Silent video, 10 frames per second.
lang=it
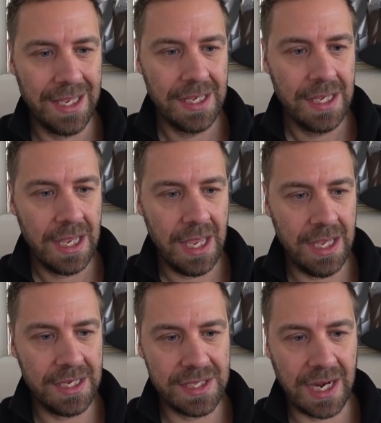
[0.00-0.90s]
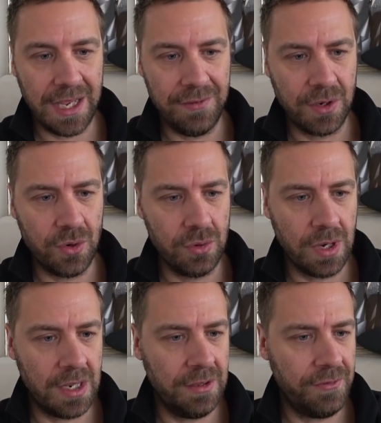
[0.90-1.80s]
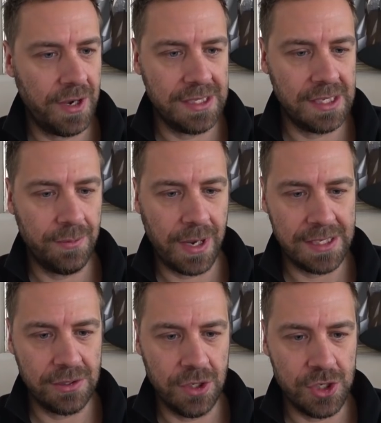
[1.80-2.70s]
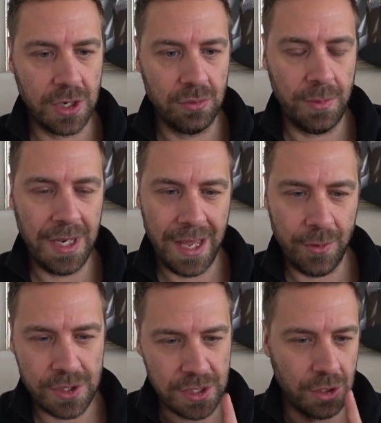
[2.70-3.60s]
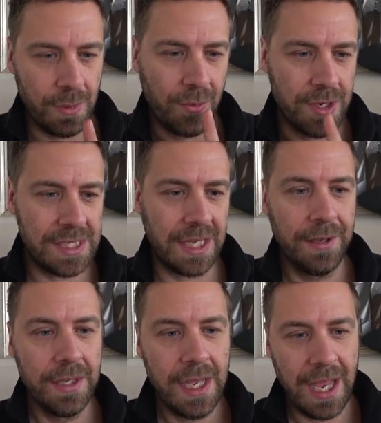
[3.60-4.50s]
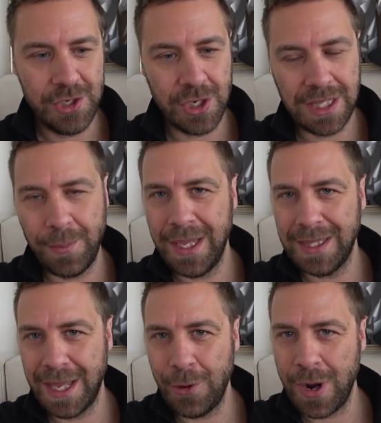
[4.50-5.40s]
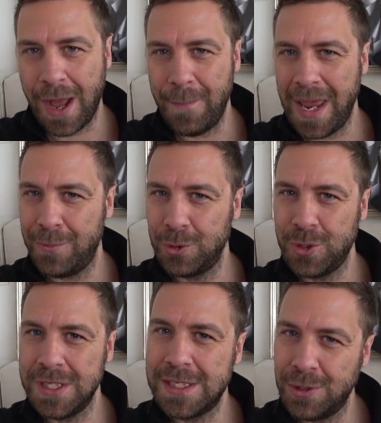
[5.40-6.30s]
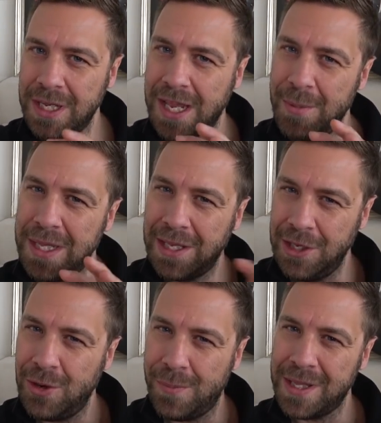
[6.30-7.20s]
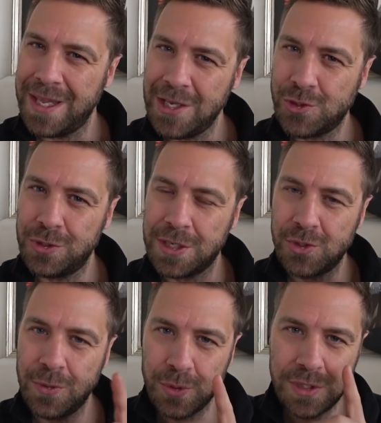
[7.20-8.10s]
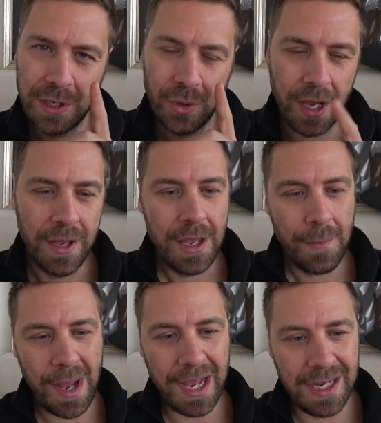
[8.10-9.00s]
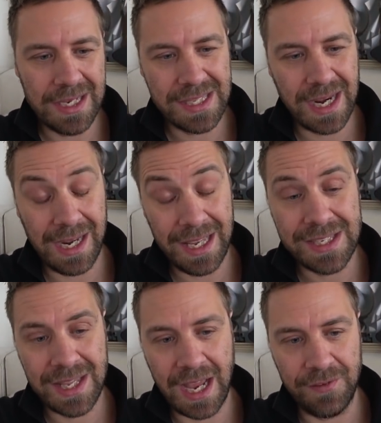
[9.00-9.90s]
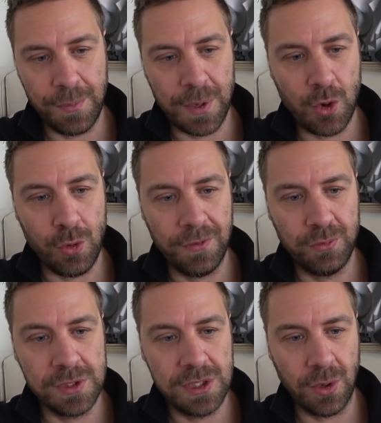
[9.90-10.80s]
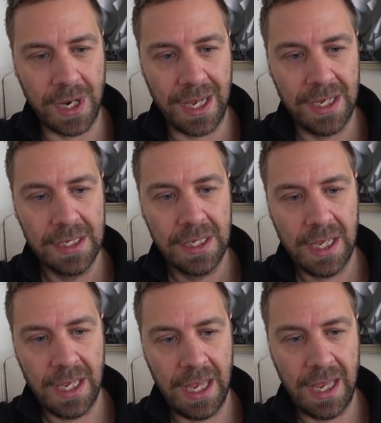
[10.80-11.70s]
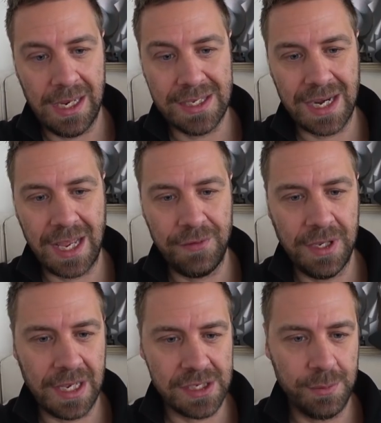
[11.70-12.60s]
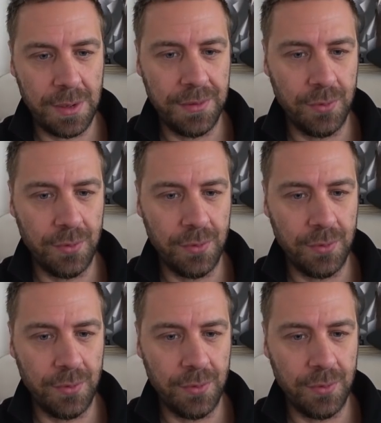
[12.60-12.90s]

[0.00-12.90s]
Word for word: eh, X-Drive con una differenza di prezzo di circa 2000 euro. Secondo me questa è certamente una bella motorizzazione, chiaramente io la prenderei solo trazione posteriore, ma anche l'X-Drive per come funziona eh, l'X-Drive in casa BMW è